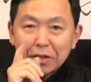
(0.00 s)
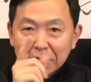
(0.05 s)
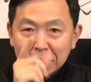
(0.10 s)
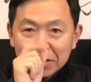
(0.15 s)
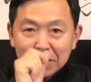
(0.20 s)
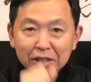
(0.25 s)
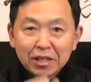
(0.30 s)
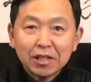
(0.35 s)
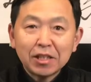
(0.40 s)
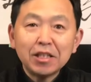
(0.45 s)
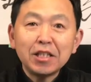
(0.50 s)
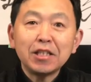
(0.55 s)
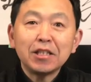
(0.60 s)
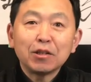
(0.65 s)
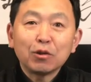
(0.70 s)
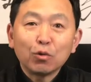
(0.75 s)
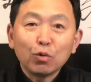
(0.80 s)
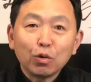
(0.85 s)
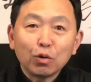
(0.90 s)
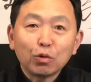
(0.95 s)
这个
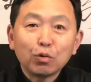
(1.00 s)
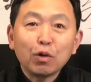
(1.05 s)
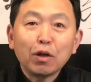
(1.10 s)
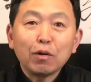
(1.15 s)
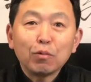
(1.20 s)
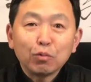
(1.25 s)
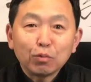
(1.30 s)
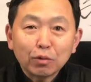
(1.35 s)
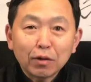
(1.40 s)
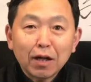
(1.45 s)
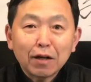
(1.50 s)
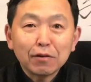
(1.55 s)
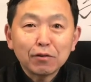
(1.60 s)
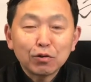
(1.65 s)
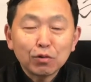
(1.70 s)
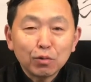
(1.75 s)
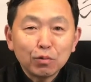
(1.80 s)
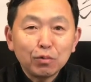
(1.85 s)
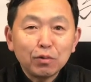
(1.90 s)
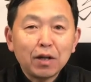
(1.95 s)
戏锅队伍当
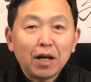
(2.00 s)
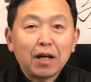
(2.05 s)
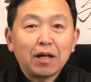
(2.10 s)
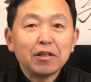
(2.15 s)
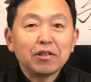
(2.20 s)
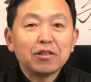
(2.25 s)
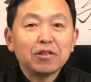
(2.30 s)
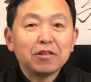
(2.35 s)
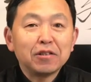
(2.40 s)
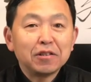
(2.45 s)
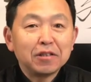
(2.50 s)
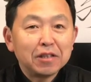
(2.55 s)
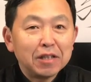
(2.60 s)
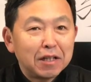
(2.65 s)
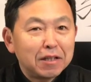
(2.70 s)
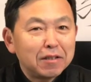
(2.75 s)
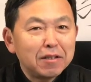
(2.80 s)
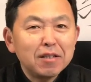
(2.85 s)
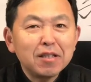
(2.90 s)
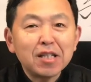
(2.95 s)
中啊，是
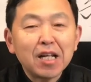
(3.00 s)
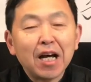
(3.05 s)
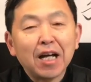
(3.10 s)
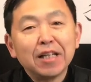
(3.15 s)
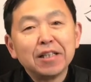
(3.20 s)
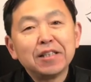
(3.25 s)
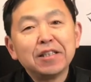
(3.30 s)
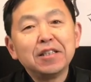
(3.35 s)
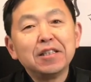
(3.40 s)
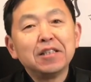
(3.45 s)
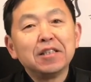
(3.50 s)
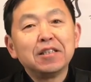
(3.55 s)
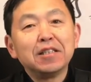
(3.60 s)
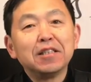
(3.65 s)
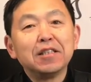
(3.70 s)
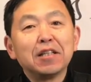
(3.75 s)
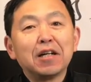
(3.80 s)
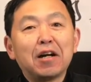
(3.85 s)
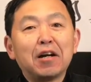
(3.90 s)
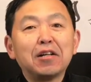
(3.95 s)
人才济
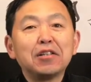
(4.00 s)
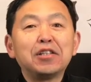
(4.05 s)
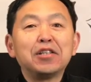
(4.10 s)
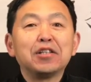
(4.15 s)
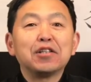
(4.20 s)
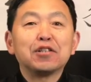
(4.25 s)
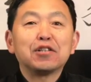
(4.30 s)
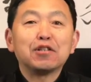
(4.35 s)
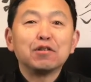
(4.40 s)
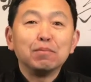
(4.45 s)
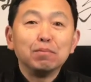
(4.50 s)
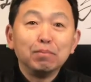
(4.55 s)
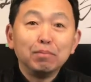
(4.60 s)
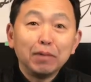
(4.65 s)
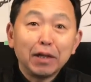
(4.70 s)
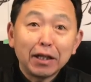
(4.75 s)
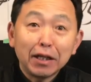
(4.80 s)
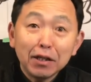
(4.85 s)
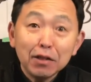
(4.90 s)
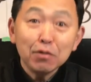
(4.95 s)
济，而且是
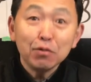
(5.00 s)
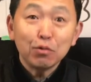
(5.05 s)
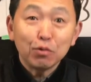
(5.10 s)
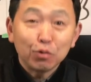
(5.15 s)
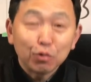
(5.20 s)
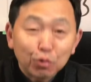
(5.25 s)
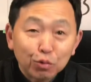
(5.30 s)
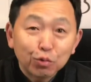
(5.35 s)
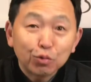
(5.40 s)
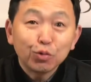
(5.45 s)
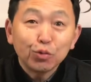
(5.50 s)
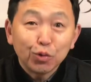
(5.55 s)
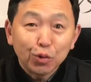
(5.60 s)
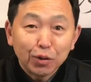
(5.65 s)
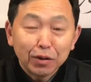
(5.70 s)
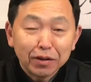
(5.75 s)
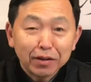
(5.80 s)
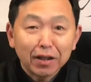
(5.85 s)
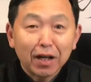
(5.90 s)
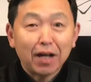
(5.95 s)
美女如
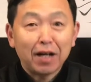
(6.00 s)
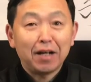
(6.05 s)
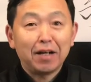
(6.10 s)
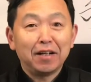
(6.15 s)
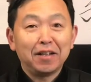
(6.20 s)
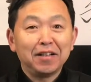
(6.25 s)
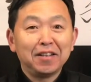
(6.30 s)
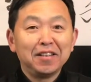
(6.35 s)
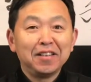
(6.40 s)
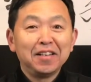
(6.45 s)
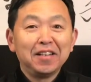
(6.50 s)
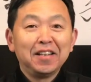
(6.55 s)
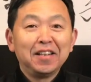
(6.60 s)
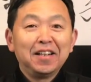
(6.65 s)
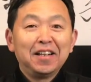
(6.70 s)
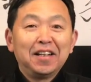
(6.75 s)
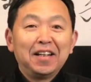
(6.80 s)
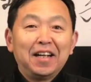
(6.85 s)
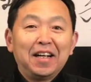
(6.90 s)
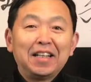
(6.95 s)
云呐！
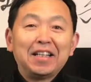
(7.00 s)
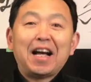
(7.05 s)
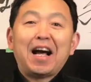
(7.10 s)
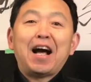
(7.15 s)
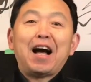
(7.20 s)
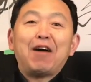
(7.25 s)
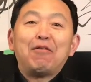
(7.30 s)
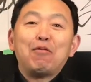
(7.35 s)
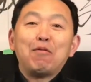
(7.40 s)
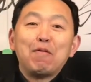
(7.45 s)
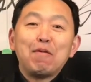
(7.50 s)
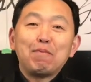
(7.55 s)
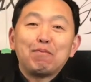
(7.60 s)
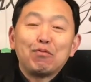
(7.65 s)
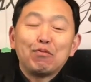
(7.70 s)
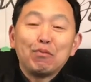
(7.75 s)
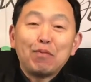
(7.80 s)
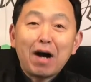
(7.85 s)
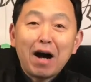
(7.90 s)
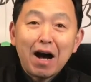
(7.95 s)
哎呀，我们
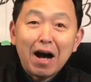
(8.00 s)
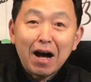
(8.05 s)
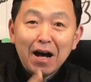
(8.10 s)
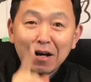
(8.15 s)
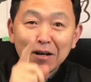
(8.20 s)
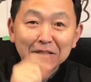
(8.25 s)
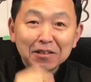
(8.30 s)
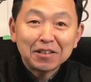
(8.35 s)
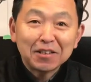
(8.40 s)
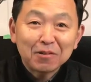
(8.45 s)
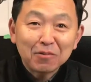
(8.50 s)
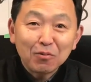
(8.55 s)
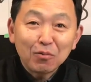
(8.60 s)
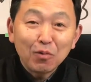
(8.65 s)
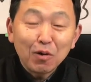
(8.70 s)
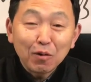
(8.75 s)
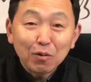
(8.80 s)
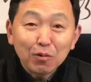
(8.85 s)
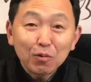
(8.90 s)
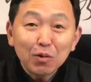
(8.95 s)
不怕这个
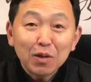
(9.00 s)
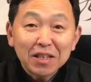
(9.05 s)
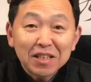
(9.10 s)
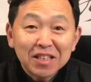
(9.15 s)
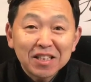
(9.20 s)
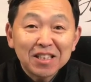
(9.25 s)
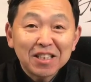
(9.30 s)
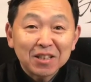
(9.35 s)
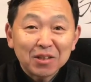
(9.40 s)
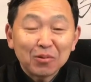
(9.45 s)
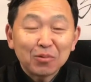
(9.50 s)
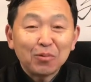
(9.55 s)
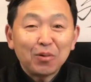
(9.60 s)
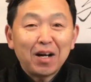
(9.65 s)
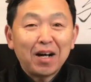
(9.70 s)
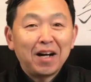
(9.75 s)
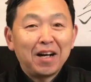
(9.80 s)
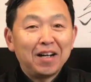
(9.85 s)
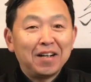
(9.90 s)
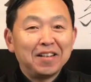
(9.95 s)
文贵嫉妒
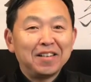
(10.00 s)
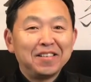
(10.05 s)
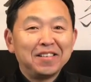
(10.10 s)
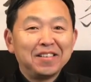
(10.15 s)
啊！